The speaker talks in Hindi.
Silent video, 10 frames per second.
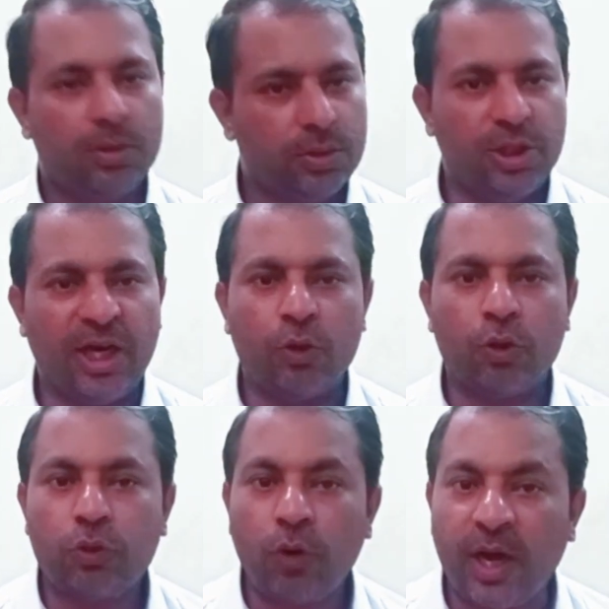जी हाँ
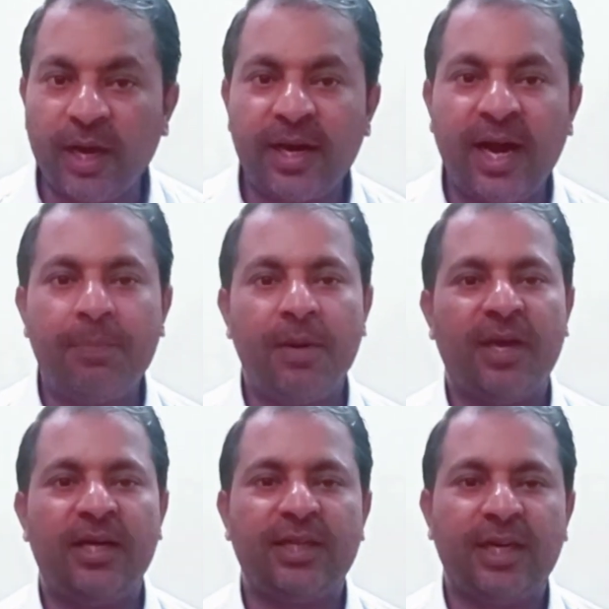दोस्तों अगर आप
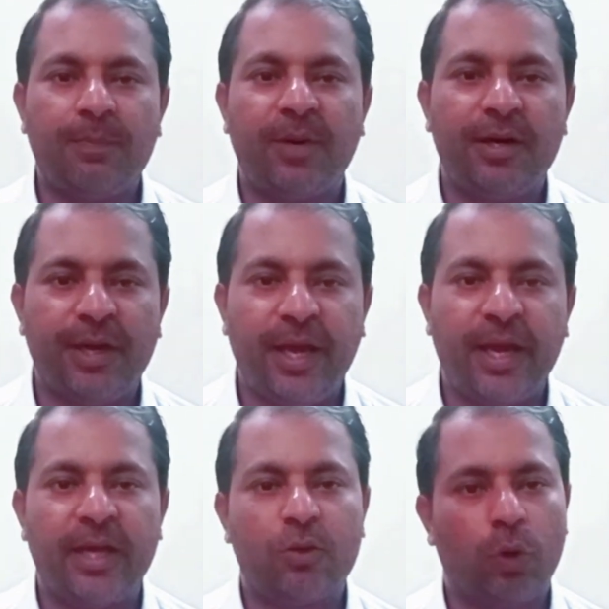हमारे चैनल पर नए
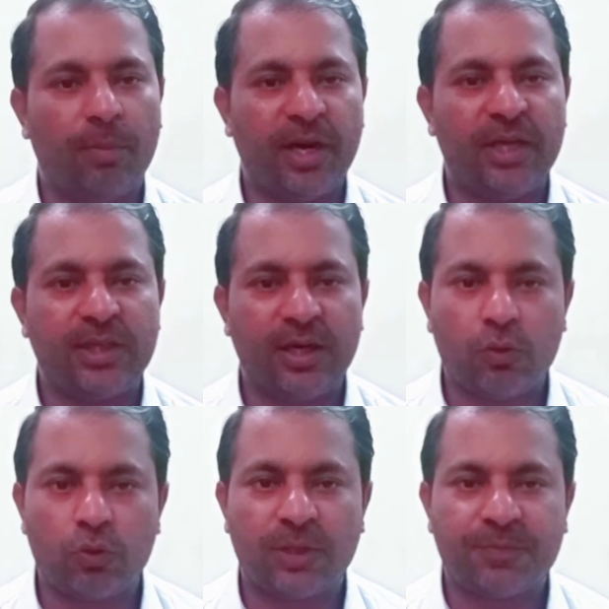हैं तो हमारे चैनल
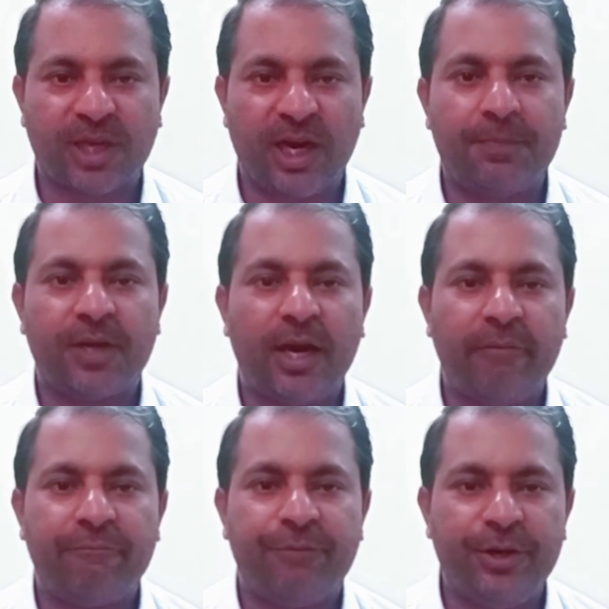को सब्सक्राइब
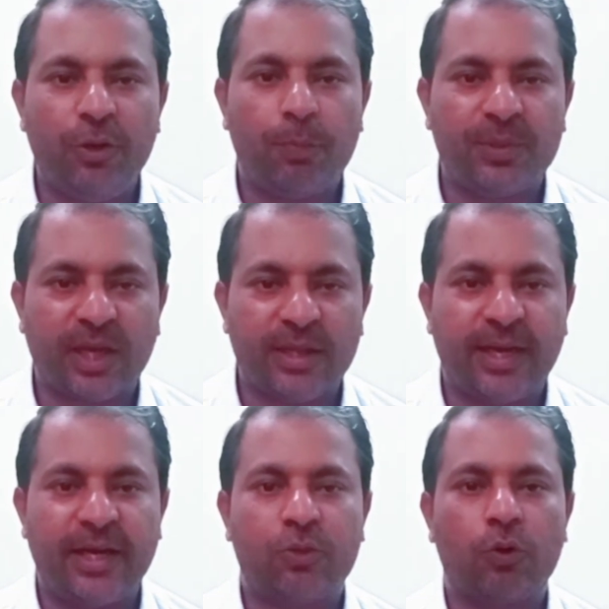करें वीडियो पसंद
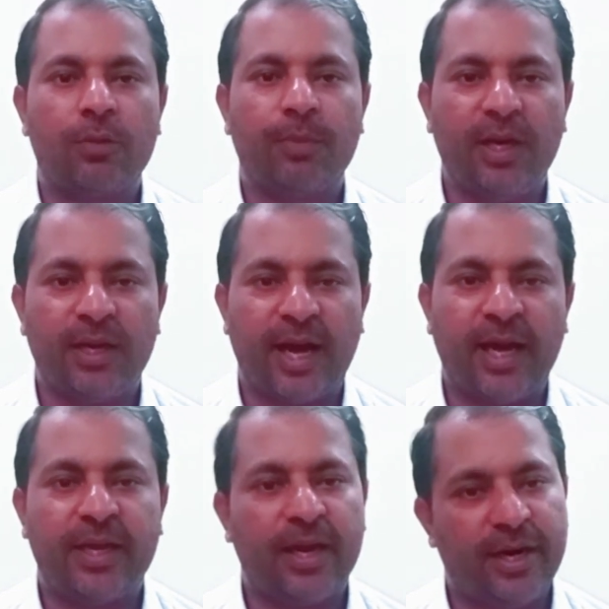आने की सूरत में
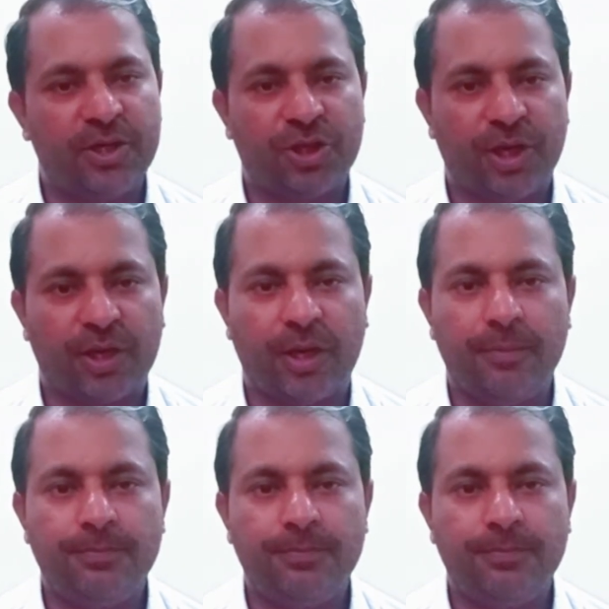लाइक एंड शेयर करें